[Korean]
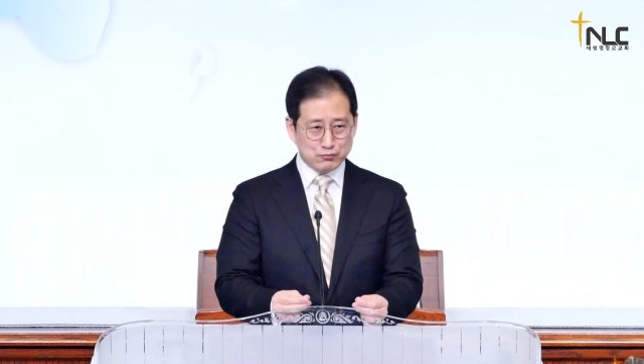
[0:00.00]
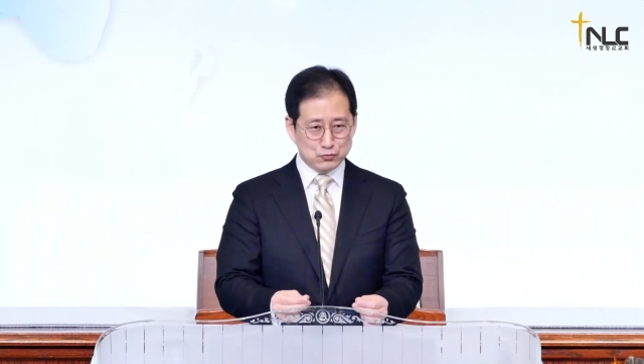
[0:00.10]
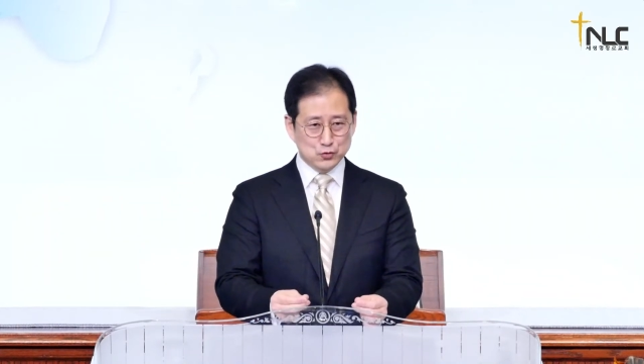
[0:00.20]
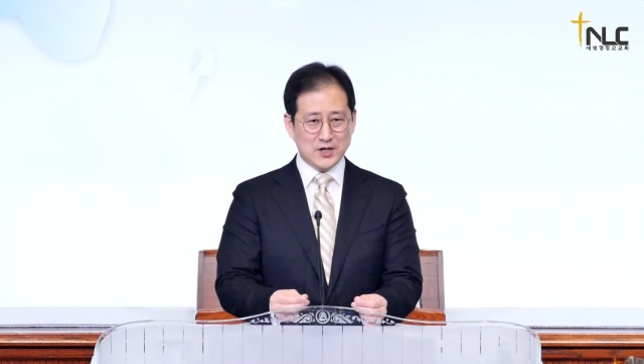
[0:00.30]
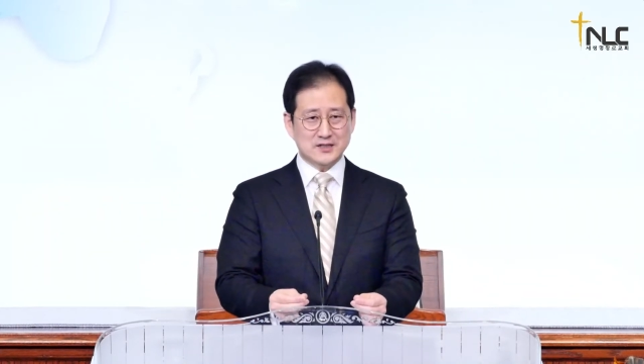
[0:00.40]

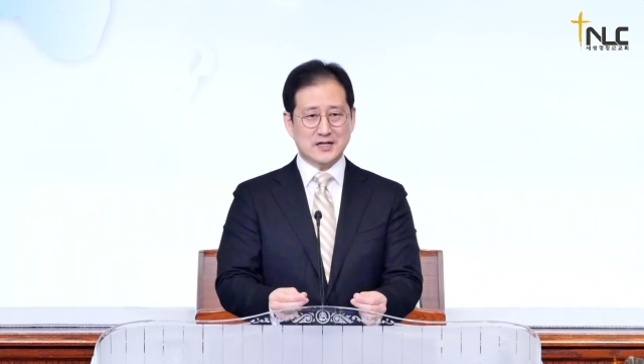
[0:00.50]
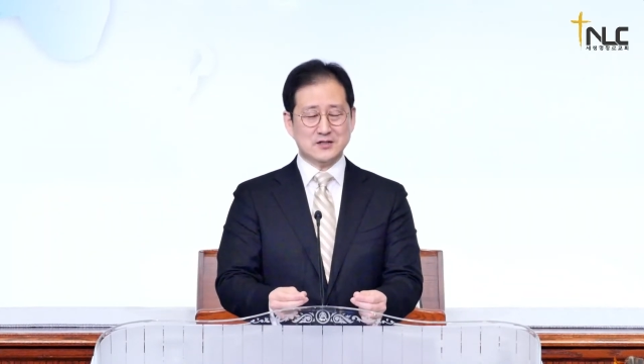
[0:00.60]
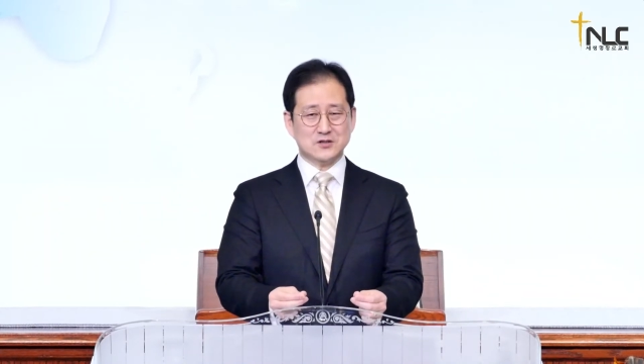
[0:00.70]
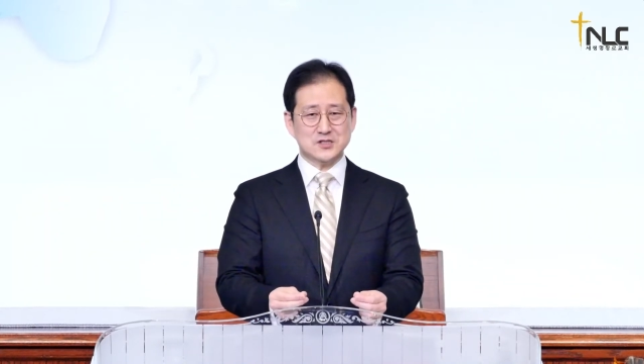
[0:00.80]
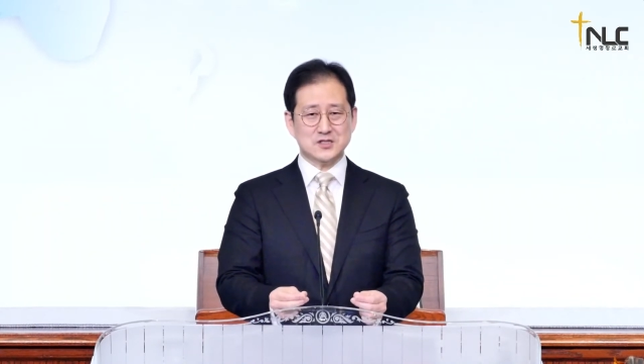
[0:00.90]

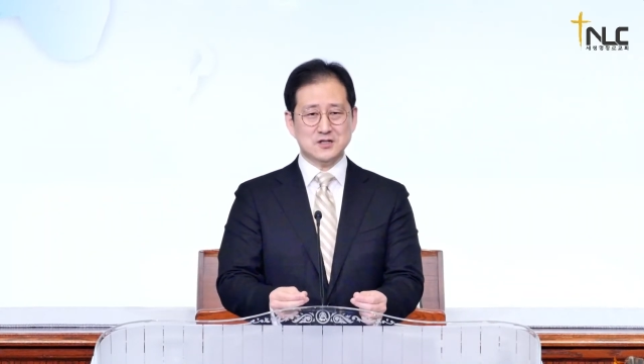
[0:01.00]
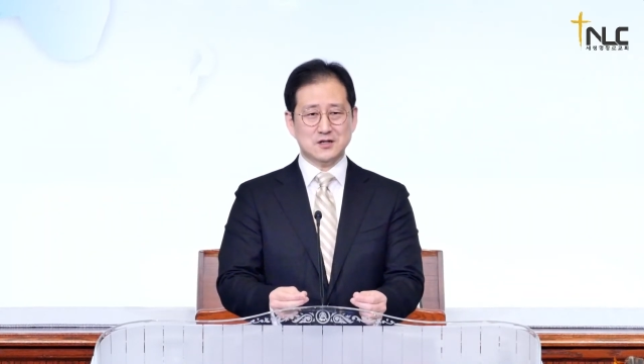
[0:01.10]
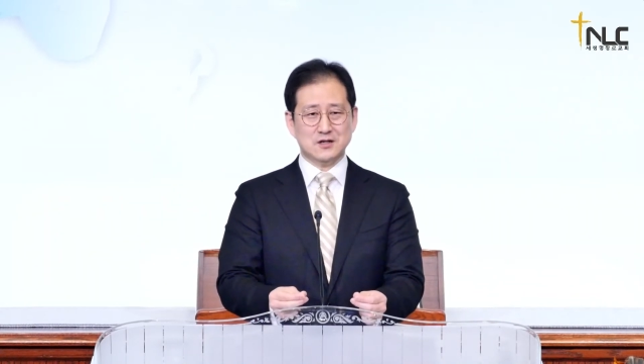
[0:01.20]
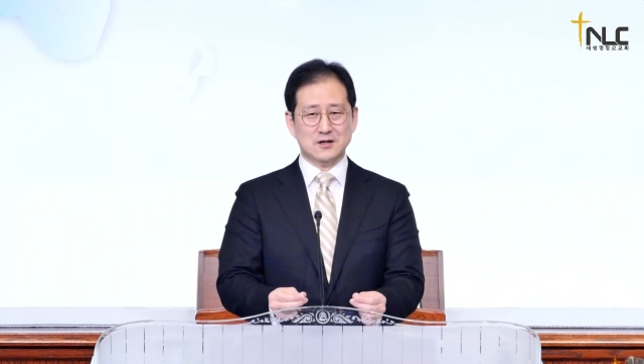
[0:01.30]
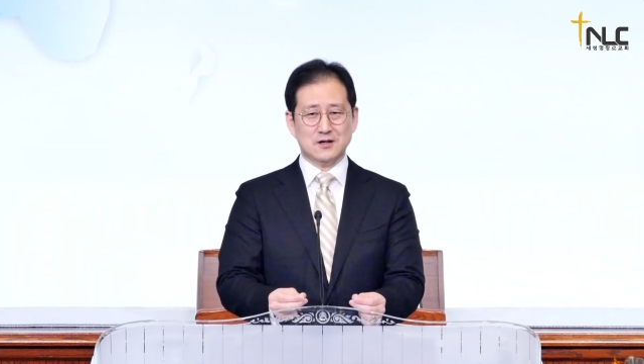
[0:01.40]
불과하다는 것을
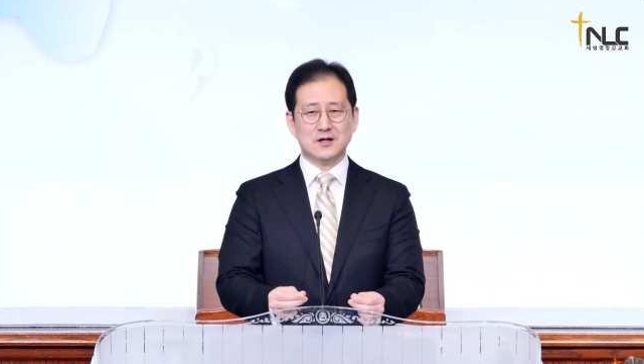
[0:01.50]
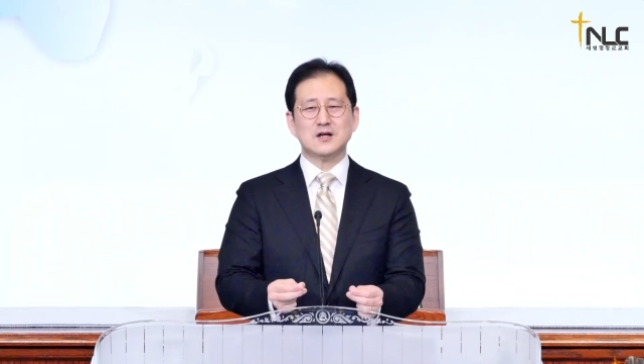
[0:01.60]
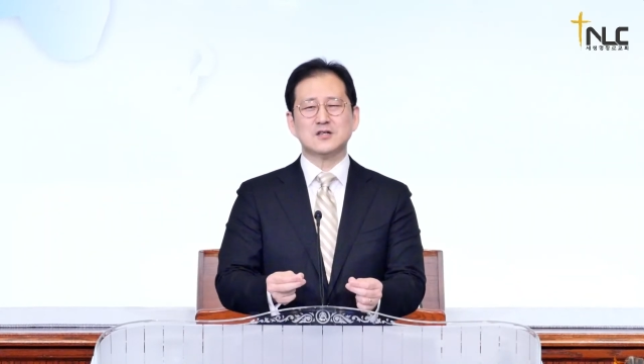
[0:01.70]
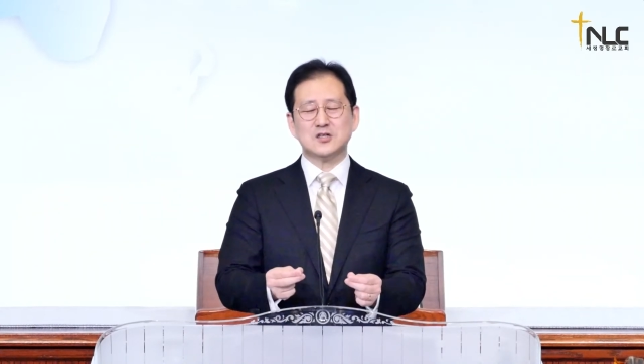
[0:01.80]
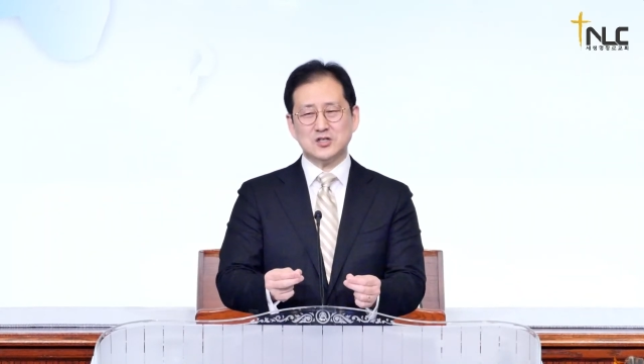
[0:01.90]

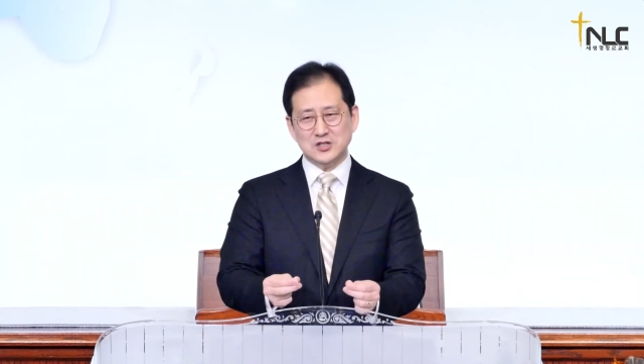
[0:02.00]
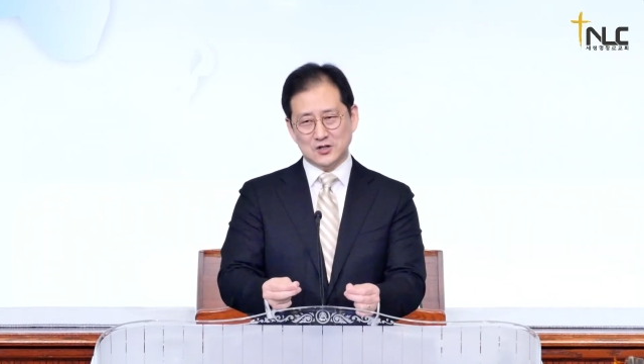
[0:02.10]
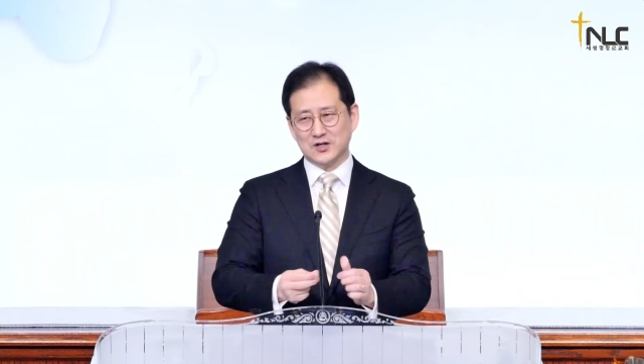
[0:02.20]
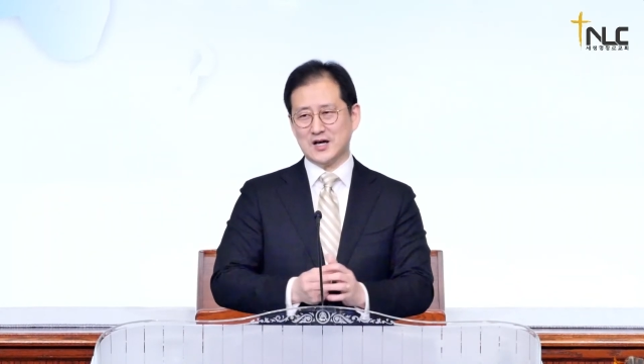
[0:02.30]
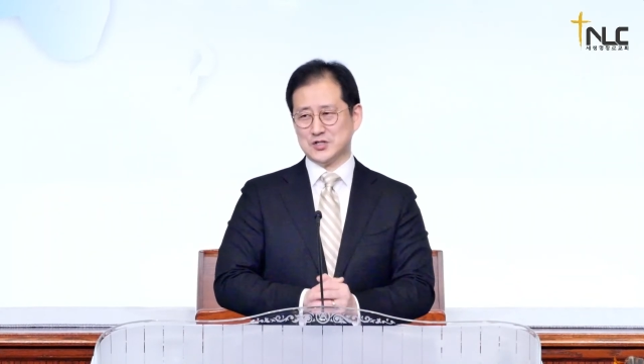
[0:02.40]

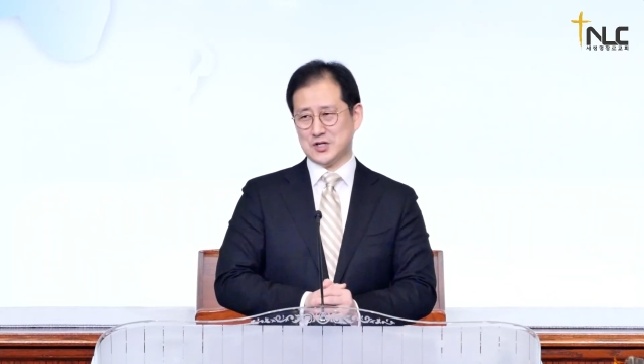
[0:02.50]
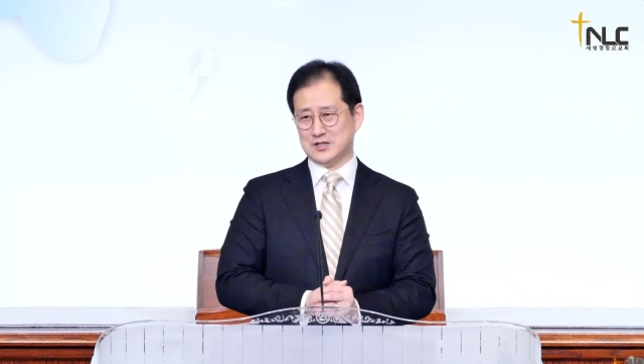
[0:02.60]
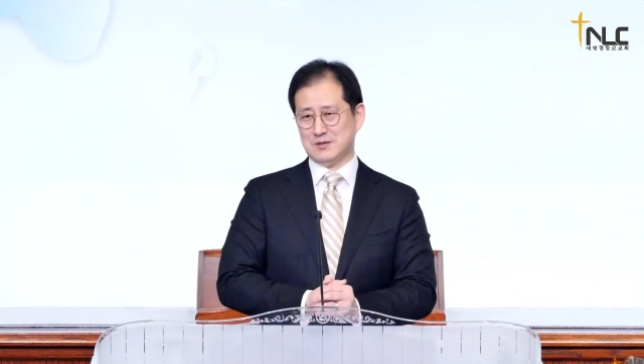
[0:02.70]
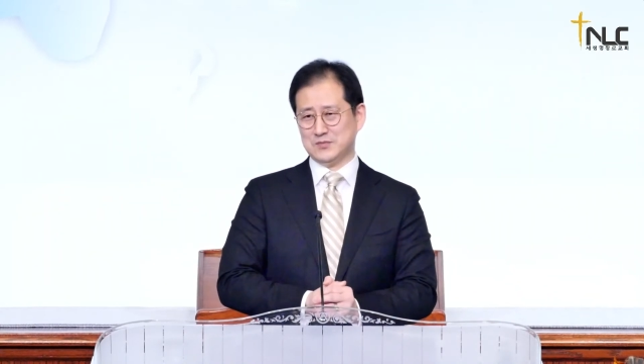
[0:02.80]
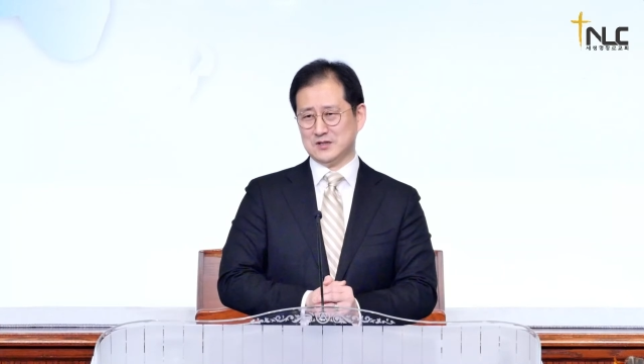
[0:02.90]
기억하셔야
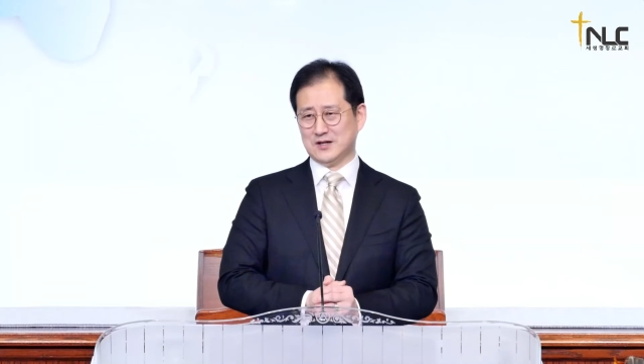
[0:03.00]
됩니다.